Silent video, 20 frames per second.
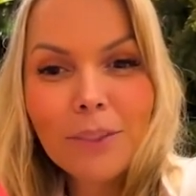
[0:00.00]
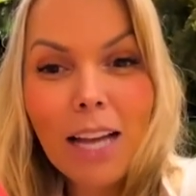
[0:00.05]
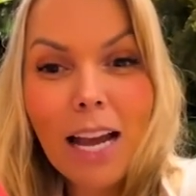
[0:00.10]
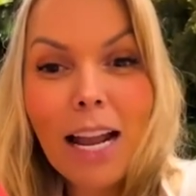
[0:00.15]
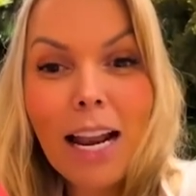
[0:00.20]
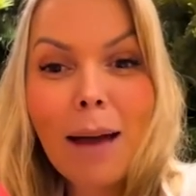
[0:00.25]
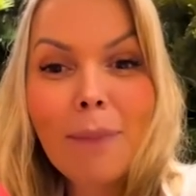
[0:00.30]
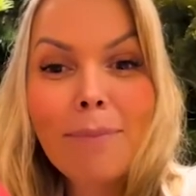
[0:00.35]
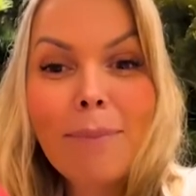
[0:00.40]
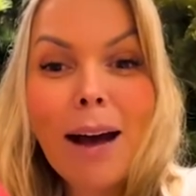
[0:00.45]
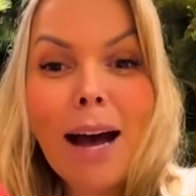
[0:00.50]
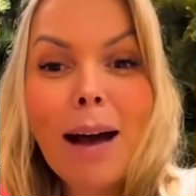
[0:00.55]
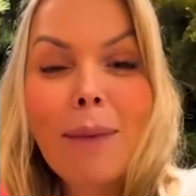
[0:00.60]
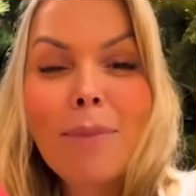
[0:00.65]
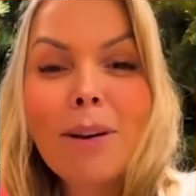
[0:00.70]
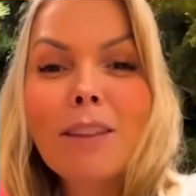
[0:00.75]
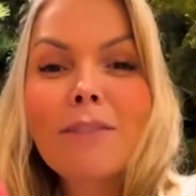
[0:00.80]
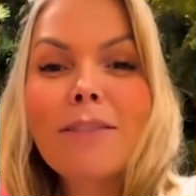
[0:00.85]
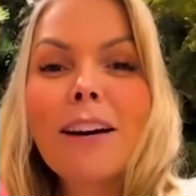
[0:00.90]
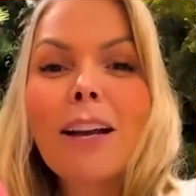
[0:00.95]
A
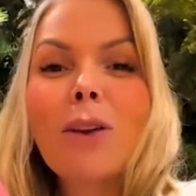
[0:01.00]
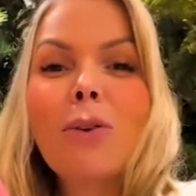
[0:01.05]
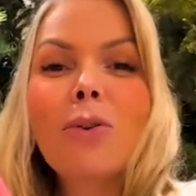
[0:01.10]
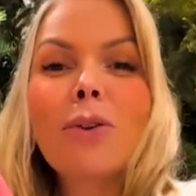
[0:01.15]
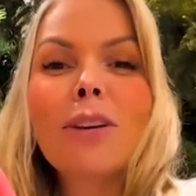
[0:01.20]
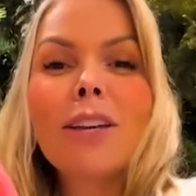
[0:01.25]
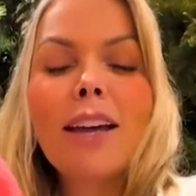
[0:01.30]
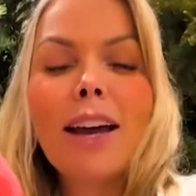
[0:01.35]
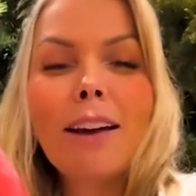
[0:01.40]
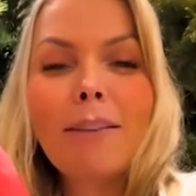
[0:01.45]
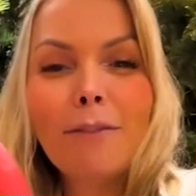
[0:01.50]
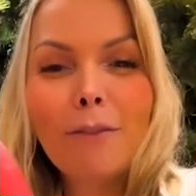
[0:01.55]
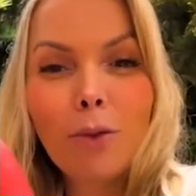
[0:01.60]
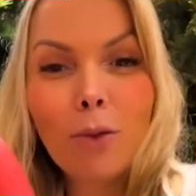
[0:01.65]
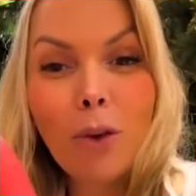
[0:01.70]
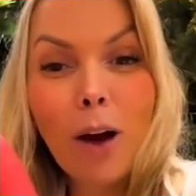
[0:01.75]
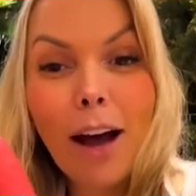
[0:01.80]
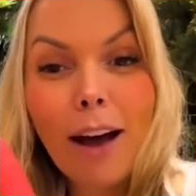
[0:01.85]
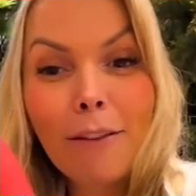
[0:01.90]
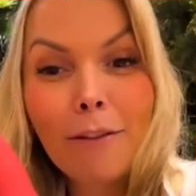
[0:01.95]
Bárbara falou que a,
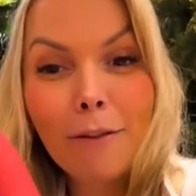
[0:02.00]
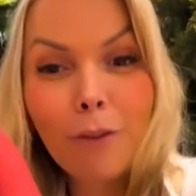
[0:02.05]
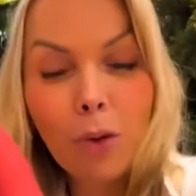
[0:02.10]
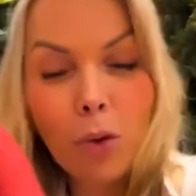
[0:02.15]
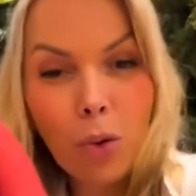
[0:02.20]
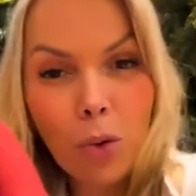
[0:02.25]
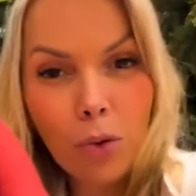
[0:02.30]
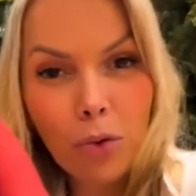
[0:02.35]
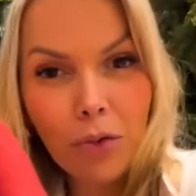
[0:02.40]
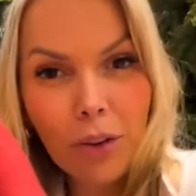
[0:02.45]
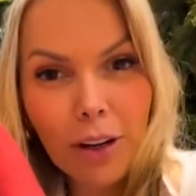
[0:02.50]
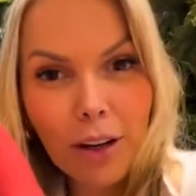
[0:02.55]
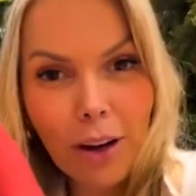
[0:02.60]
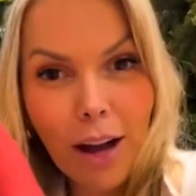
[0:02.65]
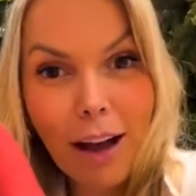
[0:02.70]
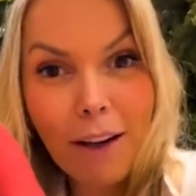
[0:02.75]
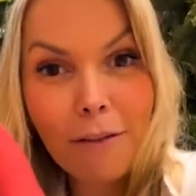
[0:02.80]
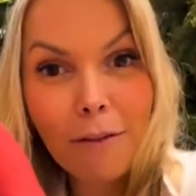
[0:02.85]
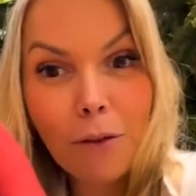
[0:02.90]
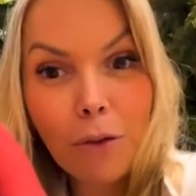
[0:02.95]
a vulva,
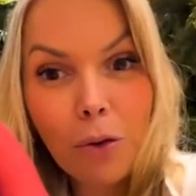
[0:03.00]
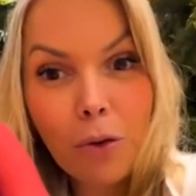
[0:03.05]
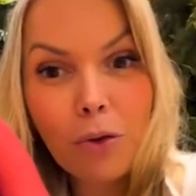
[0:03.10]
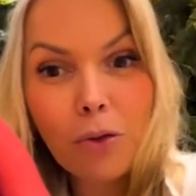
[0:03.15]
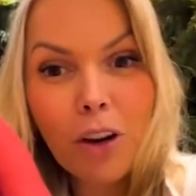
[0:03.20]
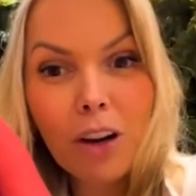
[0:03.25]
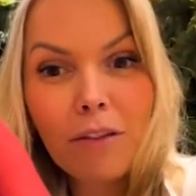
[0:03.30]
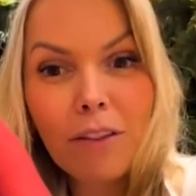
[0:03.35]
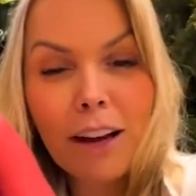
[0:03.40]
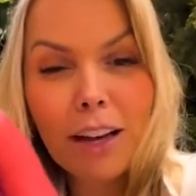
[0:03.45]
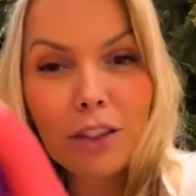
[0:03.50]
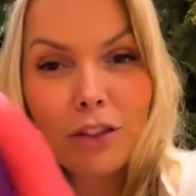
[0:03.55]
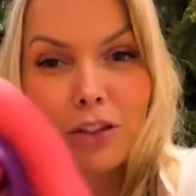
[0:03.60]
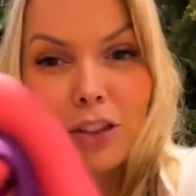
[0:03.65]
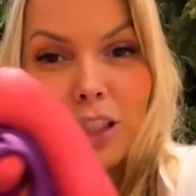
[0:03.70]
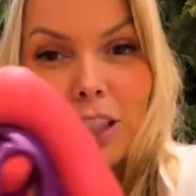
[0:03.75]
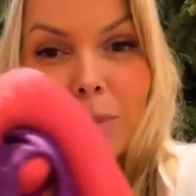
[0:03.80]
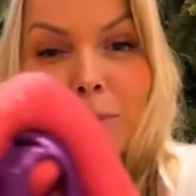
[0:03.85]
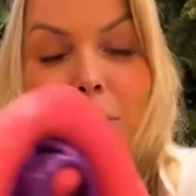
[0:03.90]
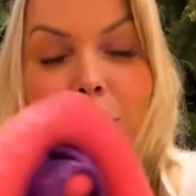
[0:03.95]
a vulva, é a
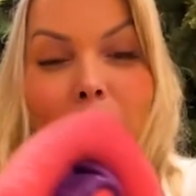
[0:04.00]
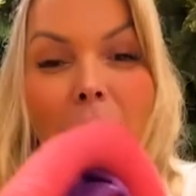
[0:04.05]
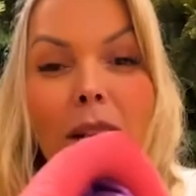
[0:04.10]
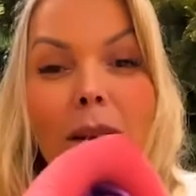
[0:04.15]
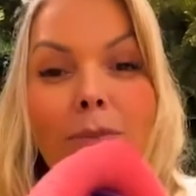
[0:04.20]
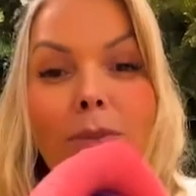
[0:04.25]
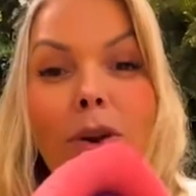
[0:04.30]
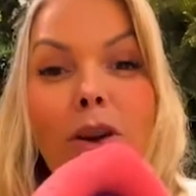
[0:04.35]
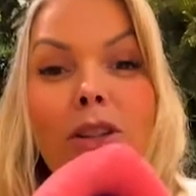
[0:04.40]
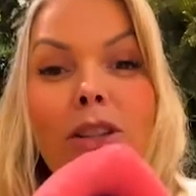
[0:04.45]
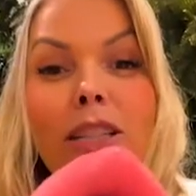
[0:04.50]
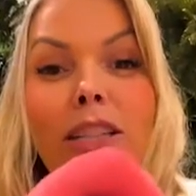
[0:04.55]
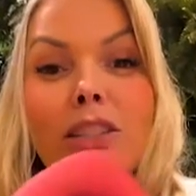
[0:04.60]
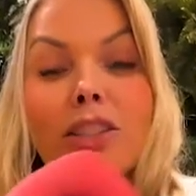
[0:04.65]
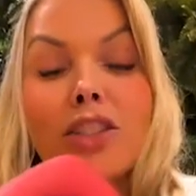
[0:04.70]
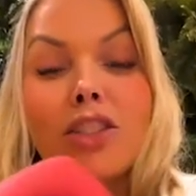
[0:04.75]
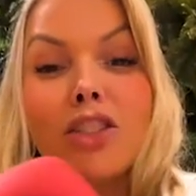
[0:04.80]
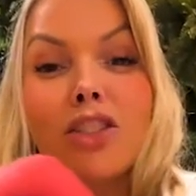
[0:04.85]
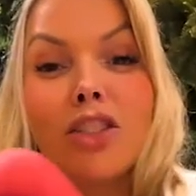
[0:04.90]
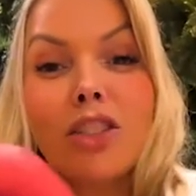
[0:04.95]
vagina. Primeiro é
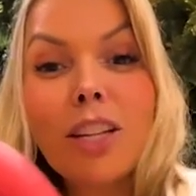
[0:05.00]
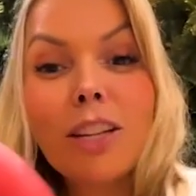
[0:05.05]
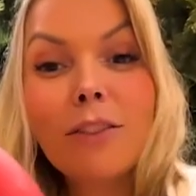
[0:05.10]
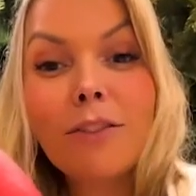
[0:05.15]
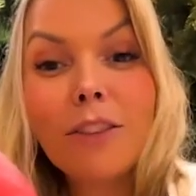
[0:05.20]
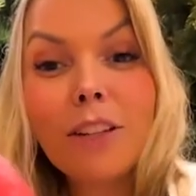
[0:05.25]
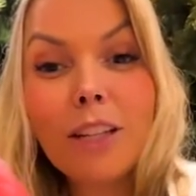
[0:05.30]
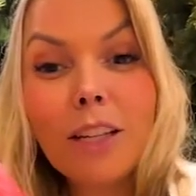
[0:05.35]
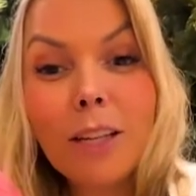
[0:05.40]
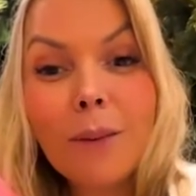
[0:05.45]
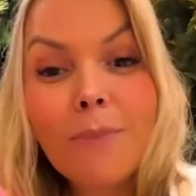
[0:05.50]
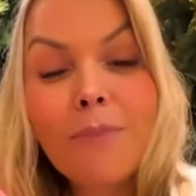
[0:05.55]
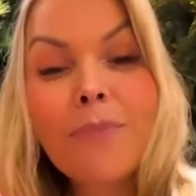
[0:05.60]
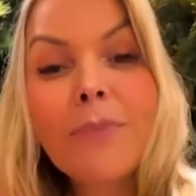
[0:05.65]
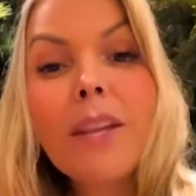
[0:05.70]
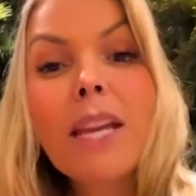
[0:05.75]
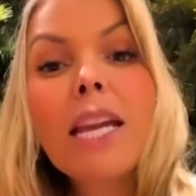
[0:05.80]
importante a gente definir